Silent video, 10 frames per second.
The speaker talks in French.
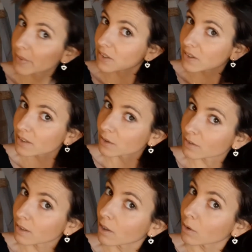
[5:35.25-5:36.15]
Parce que c'est ce qu'on
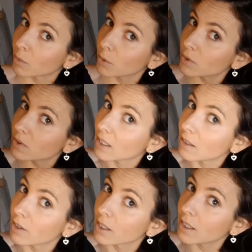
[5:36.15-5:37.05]
va avoir le plus. Et
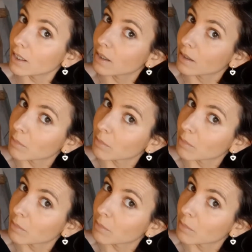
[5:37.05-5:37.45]
là, vous voyez,